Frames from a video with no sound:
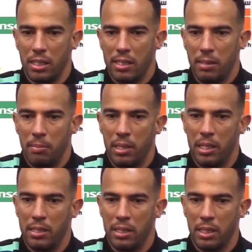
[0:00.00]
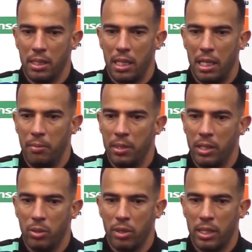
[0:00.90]
سي البلاد سي
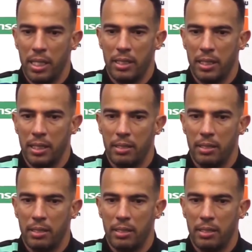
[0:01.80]
قلبنا يكون قاعد